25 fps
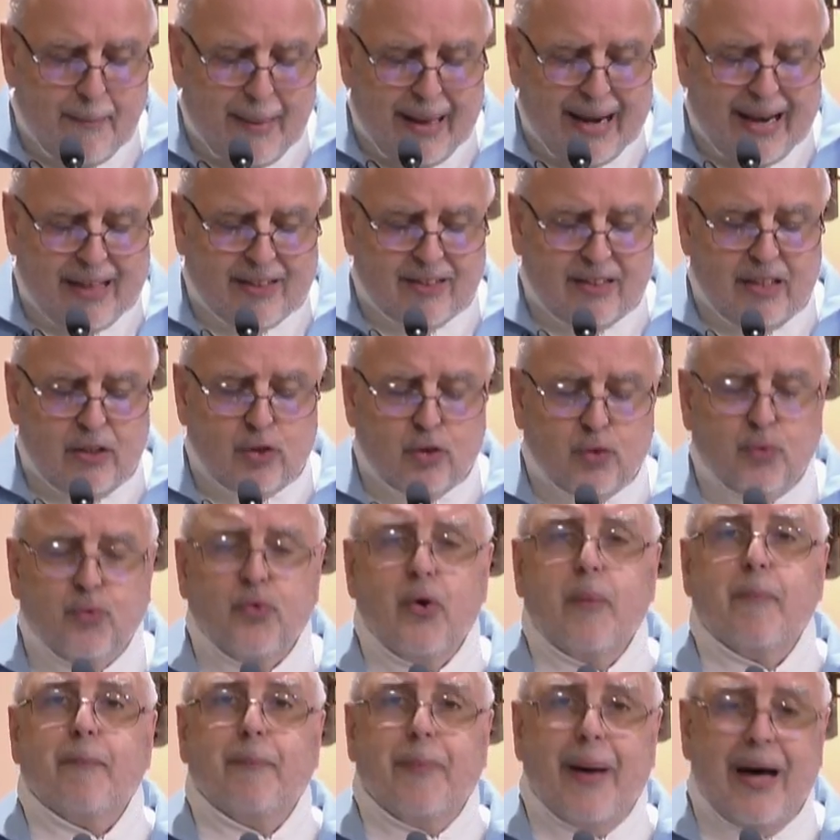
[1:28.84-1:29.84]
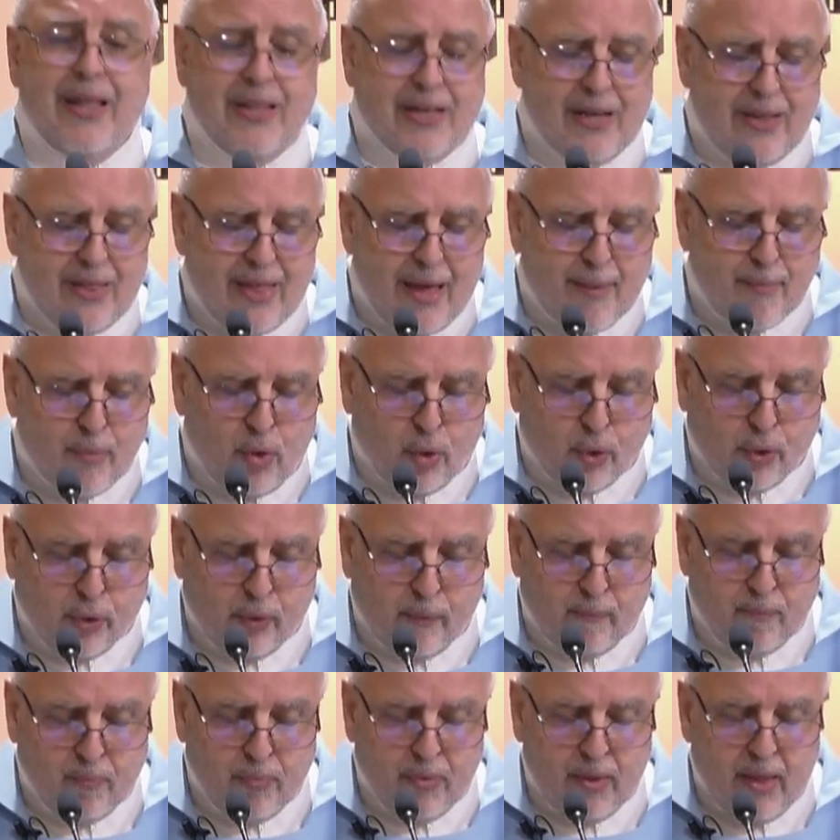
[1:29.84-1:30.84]
Manasés fue padre de
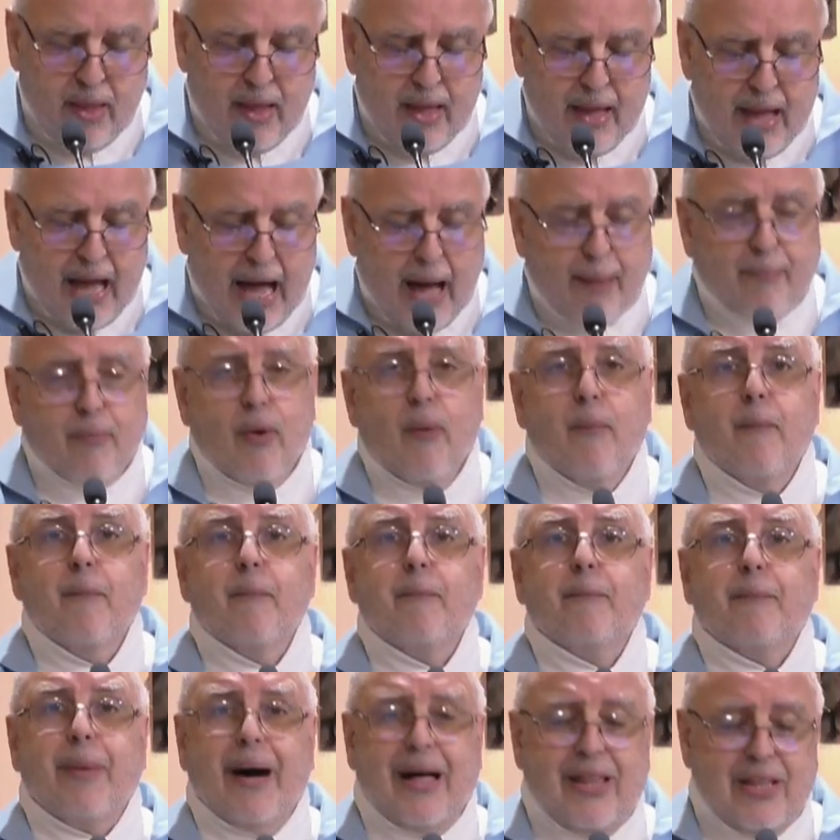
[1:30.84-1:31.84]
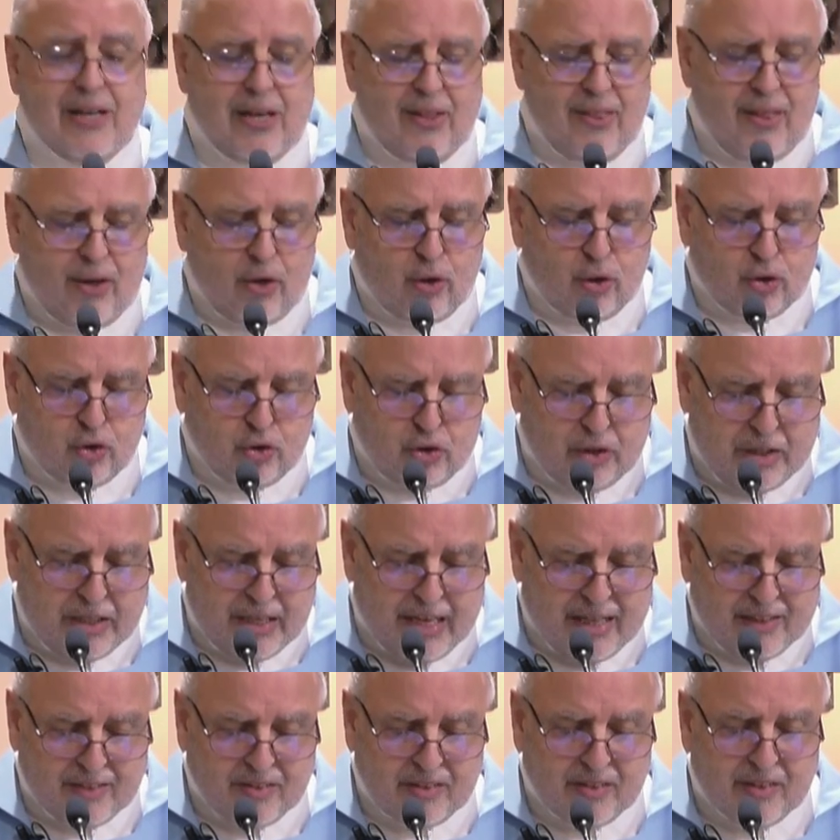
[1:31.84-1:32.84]
Amón, Amón padre de
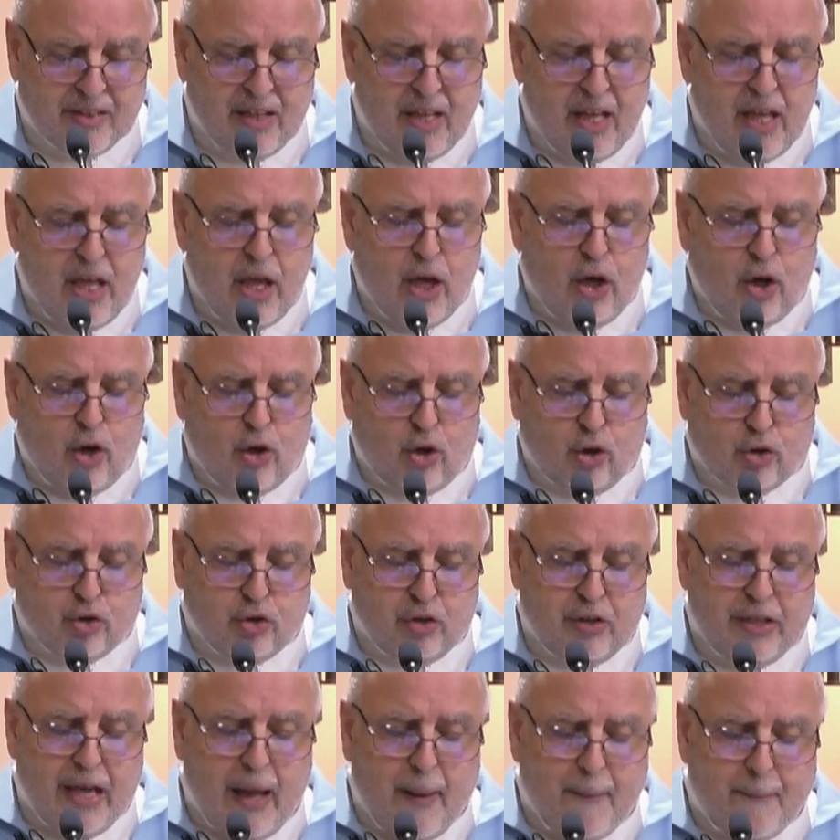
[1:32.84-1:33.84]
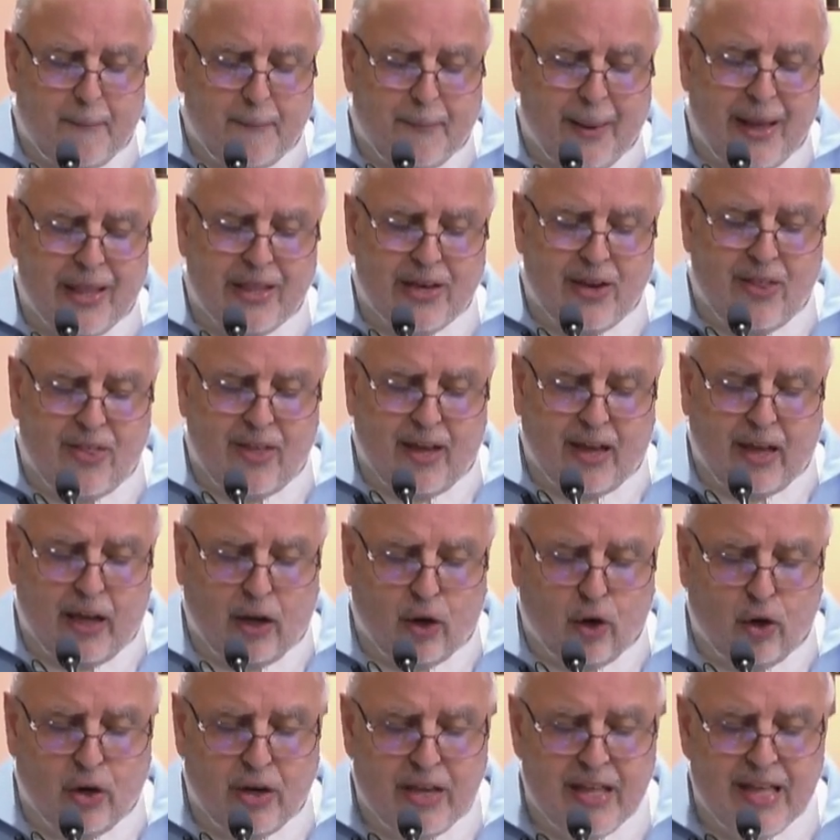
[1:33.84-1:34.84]
Josías, Josías padre de
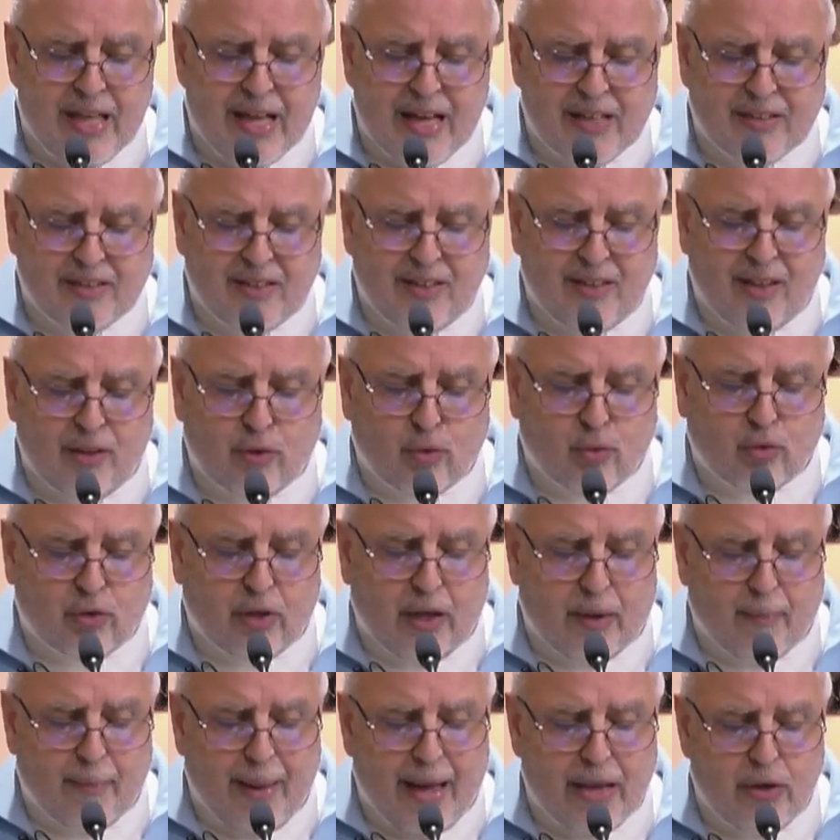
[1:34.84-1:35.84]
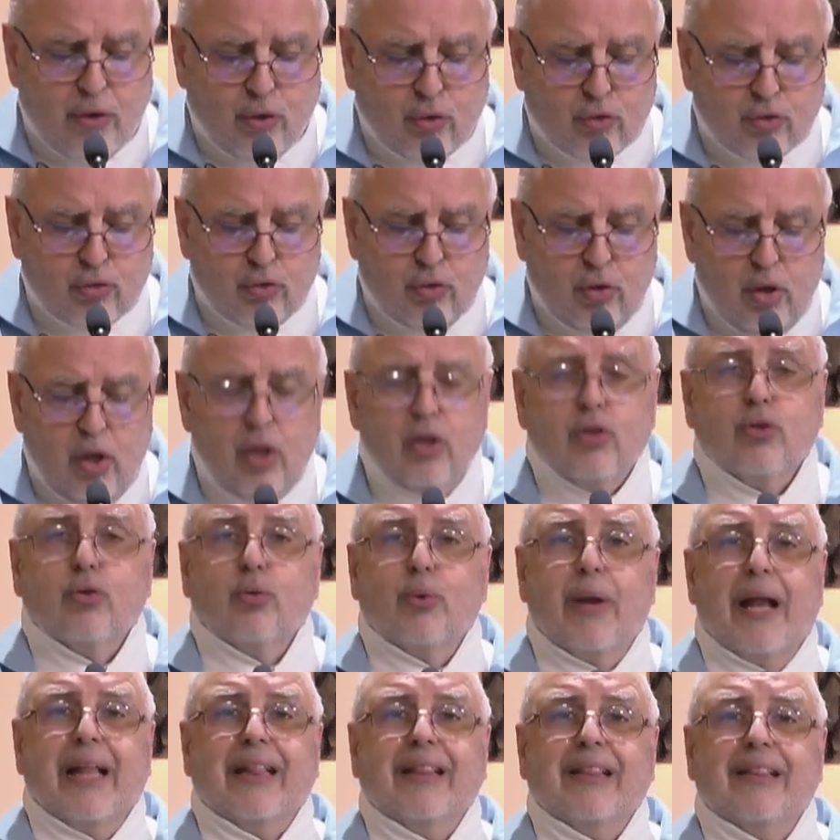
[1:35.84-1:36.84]
Jeconías y de sus hermanos
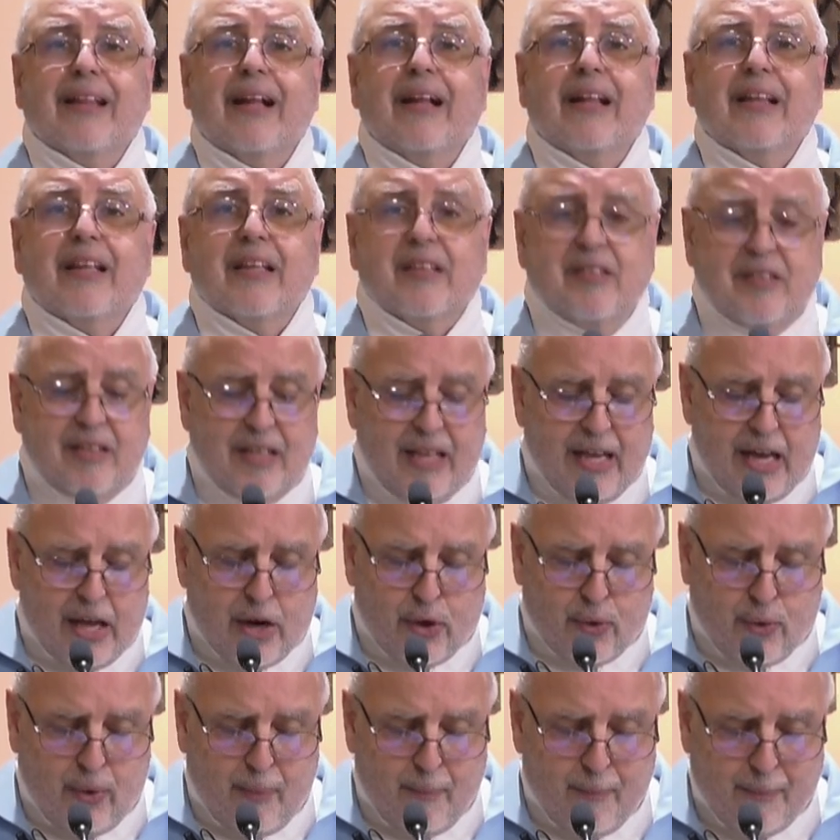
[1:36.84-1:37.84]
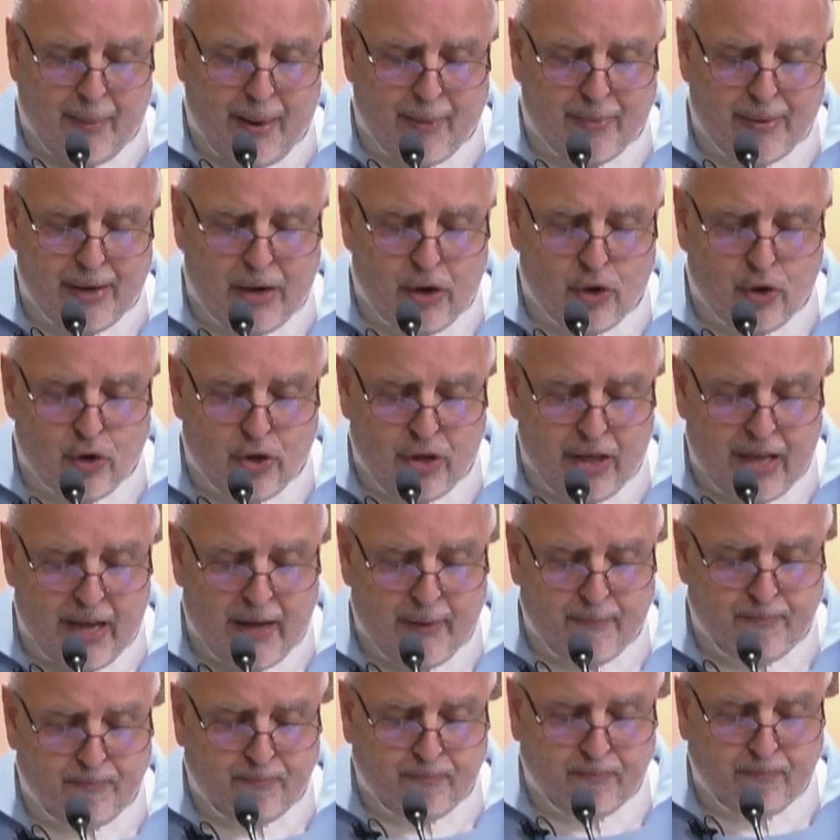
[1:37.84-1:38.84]
durante el destierro en
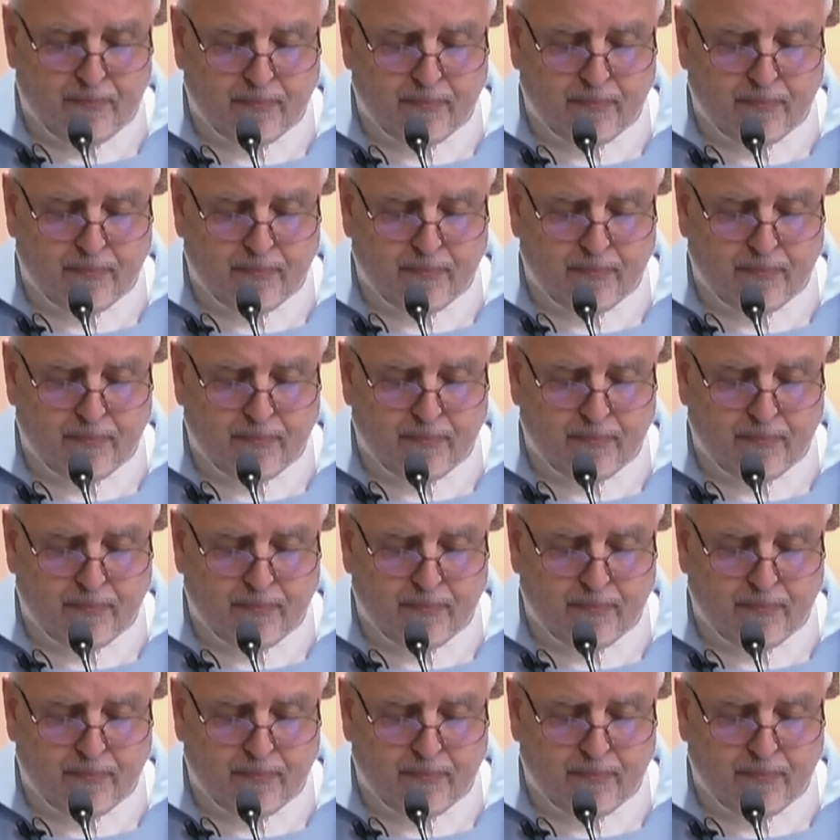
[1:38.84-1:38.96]
Babilonia.